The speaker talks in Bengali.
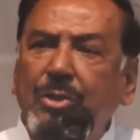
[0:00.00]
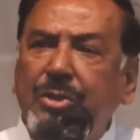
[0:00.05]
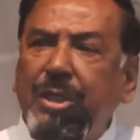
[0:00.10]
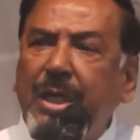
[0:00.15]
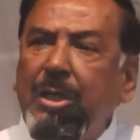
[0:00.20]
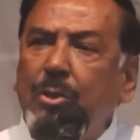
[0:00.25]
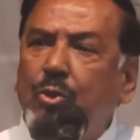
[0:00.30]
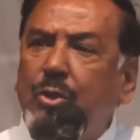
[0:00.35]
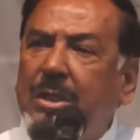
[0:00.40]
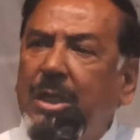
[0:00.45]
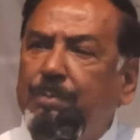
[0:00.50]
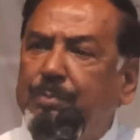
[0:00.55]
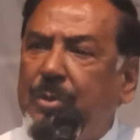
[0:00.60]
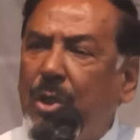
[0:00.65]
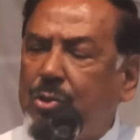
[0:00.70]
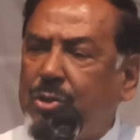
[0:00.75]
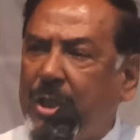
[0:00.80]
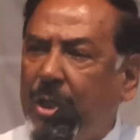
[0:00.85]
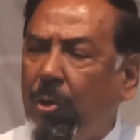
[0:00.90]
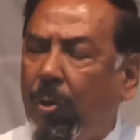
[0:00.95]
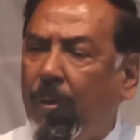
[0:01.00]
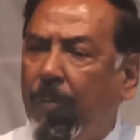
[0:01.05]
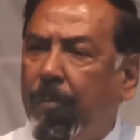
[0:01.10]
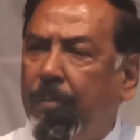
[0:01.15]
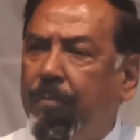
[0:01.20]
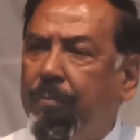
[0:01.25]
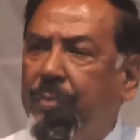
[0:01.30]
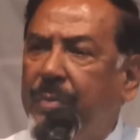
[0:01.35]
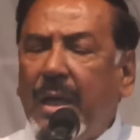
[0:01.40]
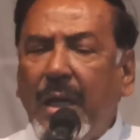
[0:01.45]
মন্ত্রে উদ্দীপ্ত ছিল
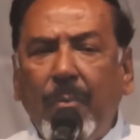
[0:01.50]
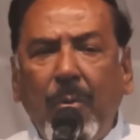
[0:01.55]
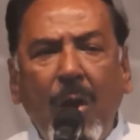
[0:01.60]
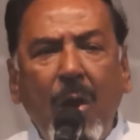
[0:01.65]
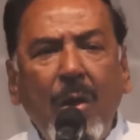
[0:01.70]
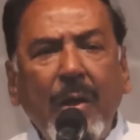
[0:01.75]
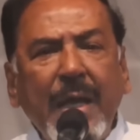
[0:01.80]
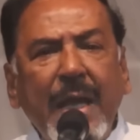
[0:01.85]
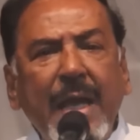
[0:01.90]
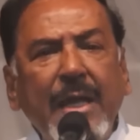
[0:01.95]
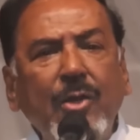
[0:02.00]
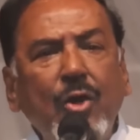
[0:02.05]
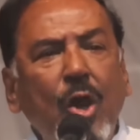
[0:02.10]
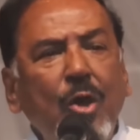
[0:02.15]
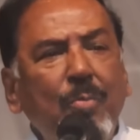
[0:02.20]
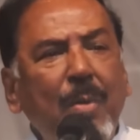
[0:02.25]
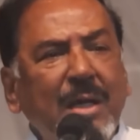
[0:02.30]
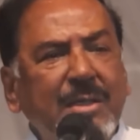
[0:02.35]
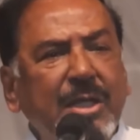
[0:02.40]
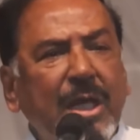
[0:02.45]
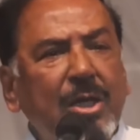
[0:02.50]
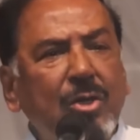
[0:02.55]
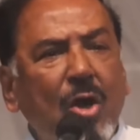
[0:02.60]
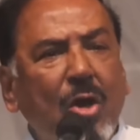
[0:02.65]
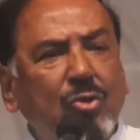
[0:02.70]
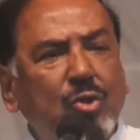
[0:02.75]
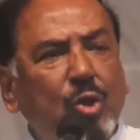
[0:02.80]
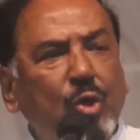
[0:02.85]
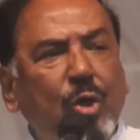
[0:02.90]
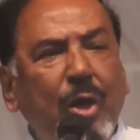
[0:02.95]
এবং এই নয় মাসে
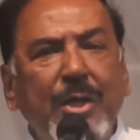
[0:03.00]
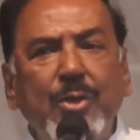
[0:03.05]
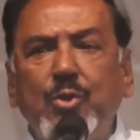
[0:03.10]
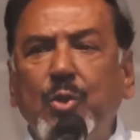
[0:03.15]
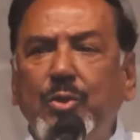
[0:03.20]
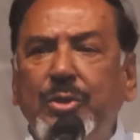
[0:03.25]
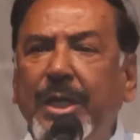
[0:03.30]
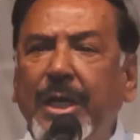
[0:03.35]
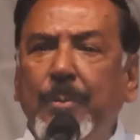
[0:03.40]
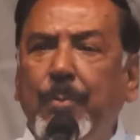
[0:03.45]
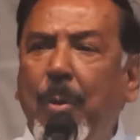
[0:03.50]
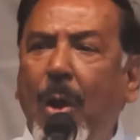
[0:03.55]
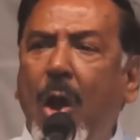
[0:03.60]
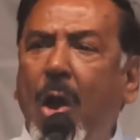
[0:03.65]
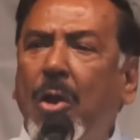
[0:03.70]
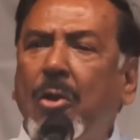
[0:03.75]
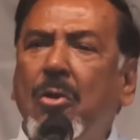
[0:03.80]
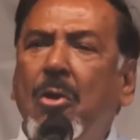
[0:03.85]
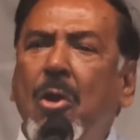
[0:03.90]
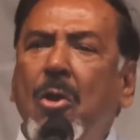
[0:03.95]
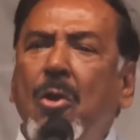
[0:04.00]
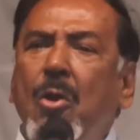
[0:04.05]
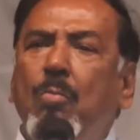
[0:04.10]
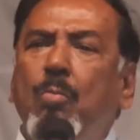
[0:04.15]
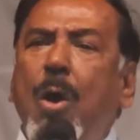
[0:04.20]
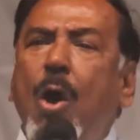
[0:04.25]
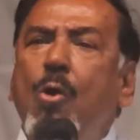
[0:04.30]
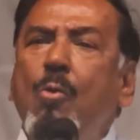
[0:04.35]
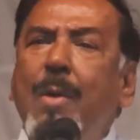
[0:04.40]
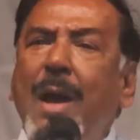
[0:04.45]
রক্তকে যুদ্ধের পর
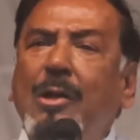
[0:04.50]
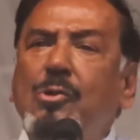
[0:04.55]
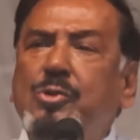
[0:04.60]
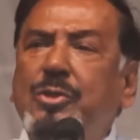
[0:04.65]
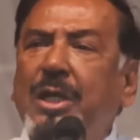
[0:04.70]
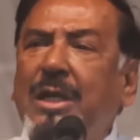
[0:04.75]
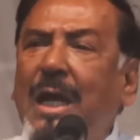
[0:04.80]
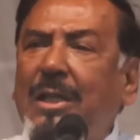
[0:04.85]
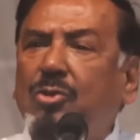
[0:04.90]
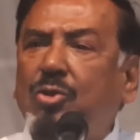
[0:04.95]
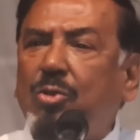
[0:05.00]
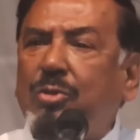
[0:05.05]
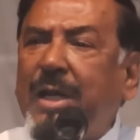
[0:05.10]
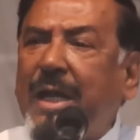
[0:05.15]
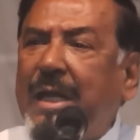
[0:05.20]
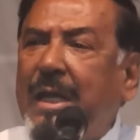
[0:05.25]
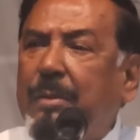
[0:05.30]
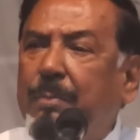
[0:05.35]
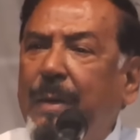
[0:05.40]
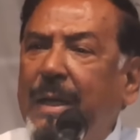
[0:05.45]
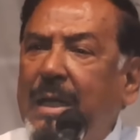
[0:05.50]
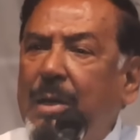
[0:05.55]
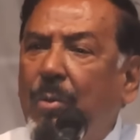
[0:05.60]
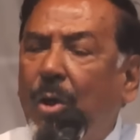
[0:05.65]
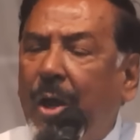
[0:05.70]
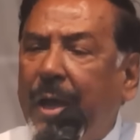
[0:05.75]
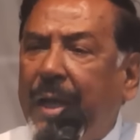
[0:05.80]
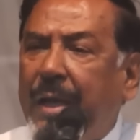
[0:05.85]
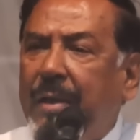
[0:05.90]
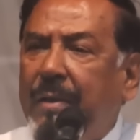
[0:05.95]
বহু মানুষের আত্মত্যাগের
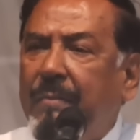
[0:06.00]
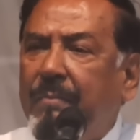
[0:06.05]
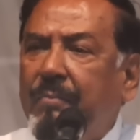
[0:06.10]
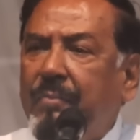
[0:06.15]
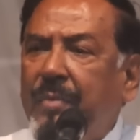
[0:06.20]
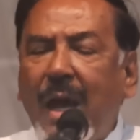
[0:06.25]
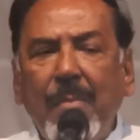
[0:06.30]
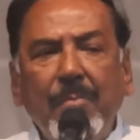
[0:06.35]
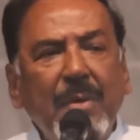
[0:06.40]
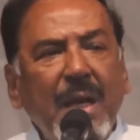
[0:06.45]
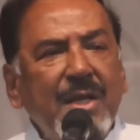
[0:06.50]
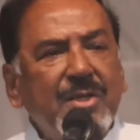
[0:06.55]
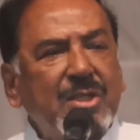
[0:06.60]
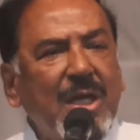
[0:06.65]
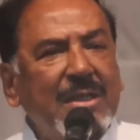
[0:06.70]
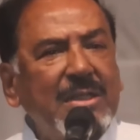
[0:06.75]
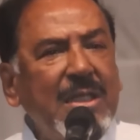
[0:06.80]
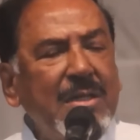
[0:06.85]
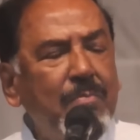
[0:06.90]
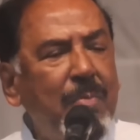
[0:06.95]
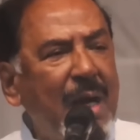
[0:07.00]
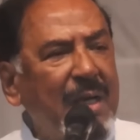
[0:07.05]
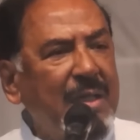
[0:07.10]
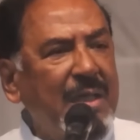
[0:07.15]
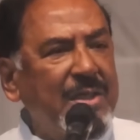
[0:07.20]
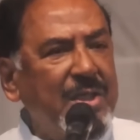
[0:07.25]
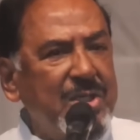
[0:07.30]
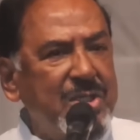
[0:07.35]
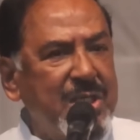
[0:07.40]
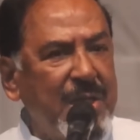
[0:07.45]
বিনিময়ে আমরা এই স্বাধীন
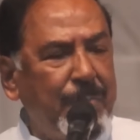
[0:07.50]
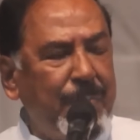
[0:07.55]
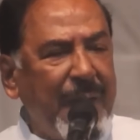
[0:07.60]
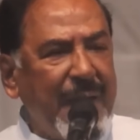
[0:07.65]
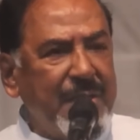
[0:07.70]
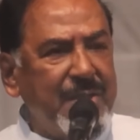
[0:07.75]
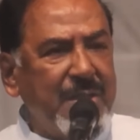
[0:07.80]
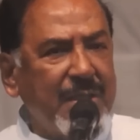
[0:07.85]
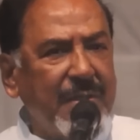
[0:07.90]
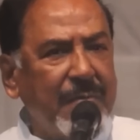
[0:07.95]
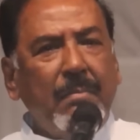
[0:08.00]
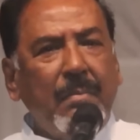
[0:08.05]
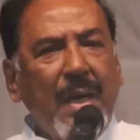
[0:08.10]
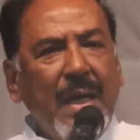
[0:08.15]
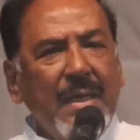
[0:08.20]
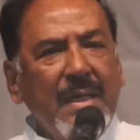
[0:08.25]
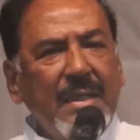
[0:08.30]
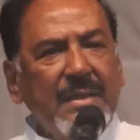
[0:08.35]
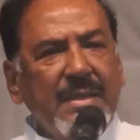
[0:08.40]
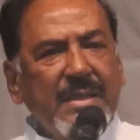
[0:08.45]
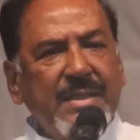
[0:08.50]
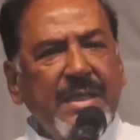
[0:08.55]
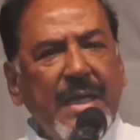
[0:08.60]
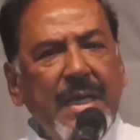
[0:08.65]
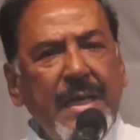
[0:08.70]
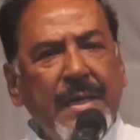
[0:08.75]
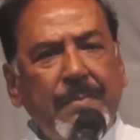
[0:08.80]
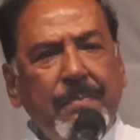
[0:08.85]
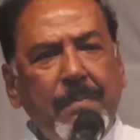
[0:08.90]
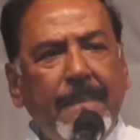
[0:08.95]
বাংলাদেশটি পেয়েছি
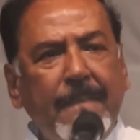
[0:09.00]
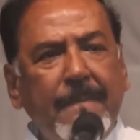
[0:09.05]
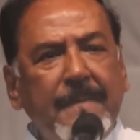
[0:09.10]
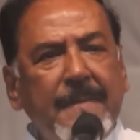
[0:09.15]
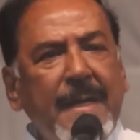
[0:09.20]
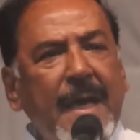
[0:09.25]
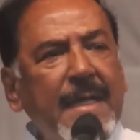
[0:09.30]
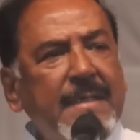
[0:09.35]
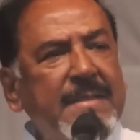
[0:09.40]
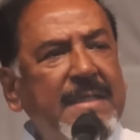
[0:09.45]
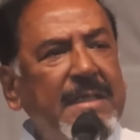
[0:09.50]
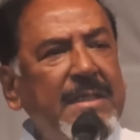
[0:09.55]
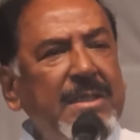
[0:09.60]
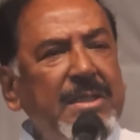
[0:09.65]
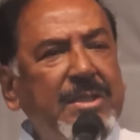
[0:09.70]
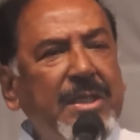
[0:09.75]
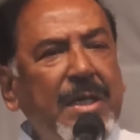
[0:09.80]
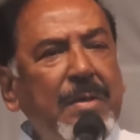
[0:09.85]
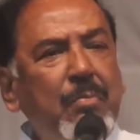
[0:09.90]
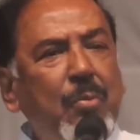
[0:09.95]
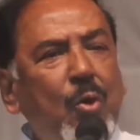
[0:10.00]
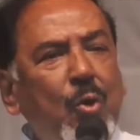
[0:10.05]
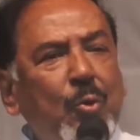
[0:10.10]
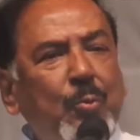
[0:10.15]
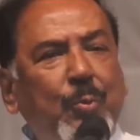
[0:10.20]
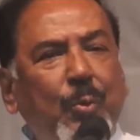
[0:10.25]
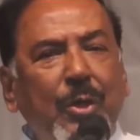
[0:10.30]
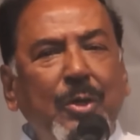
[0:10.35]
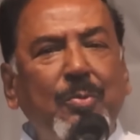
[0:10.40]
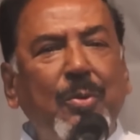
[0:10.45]
বাংলাদেশের রাজধানীতে মোড়
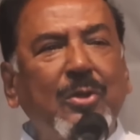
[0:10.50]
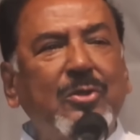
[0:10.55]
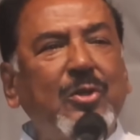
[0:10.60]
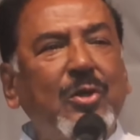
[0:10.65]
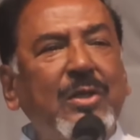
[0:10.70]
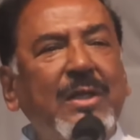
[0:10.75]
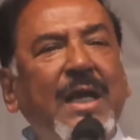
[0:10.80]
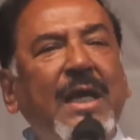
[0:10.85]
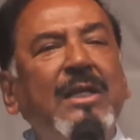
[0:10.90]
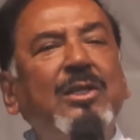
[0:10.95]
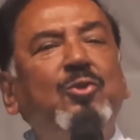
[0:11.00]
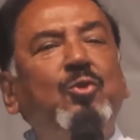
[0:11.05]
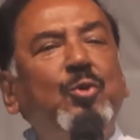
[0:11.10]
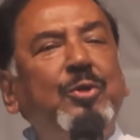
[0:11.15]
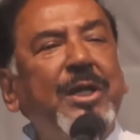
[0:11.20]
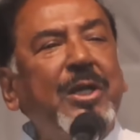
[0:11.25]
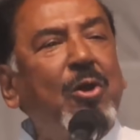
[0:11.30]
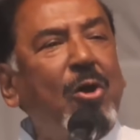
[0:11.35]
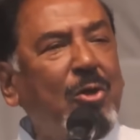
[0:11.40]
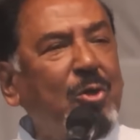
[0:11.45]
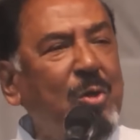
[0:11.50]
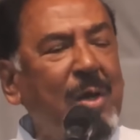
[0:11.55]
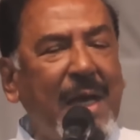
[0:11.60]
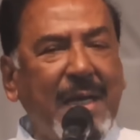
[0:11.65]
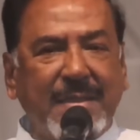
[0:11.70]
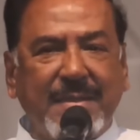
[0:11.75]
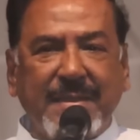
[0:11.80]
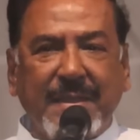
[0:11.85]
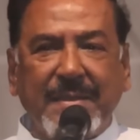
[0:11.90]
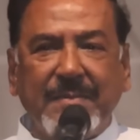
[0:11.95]
পরিবর্তনকারী দুটি ঘটনা
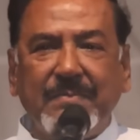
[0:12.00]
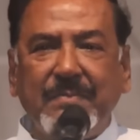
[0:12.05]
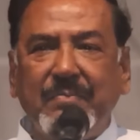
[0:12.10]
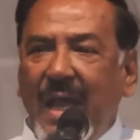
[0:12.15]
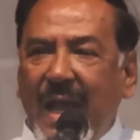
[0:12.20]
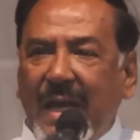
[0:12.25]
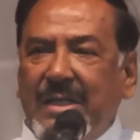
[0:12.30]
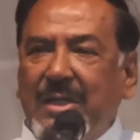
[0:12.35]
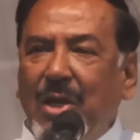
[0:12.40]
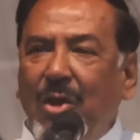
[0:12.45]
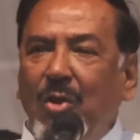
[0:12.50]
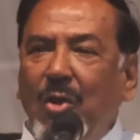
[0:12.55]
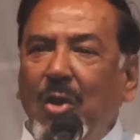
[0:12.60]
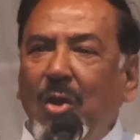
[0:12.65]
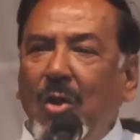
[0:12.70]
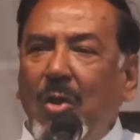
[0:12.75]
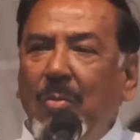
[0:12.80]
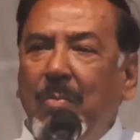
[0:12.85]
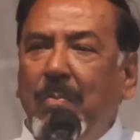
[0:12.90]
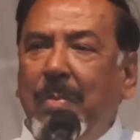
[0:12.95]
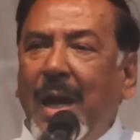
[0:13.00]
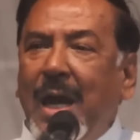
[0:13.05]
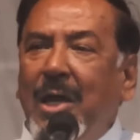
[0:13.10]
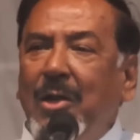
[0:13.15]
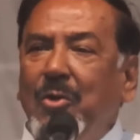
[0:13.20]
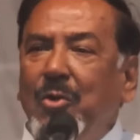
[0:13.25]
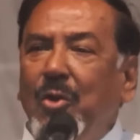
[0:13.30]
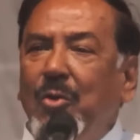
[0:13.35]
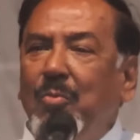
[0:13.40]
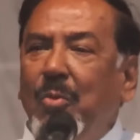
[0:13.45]
আছে একটা হলো
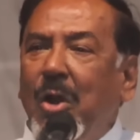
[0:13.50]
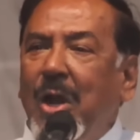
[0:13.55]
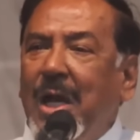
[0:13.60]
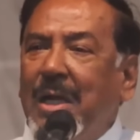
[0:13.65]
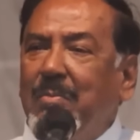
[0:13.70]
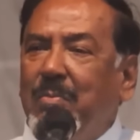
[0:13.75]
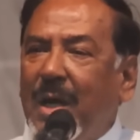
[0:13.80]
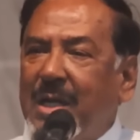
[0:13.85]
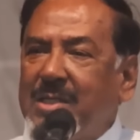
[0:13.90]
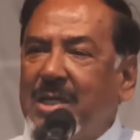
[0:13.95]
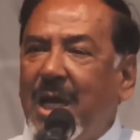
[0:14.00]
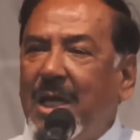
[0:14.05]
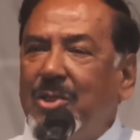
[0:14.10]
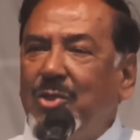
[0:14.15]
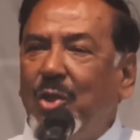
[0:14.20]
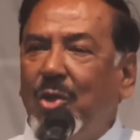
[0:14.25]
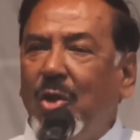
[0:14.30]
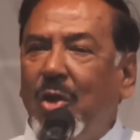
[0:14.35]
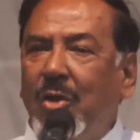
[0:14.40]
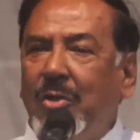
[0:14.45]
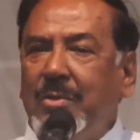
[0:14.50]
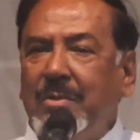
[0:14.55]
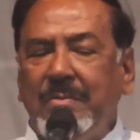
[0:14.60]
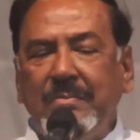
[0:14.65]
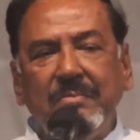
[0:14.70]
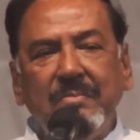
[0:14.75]
বায়ান্ন মহান ভাষা আন্দোলন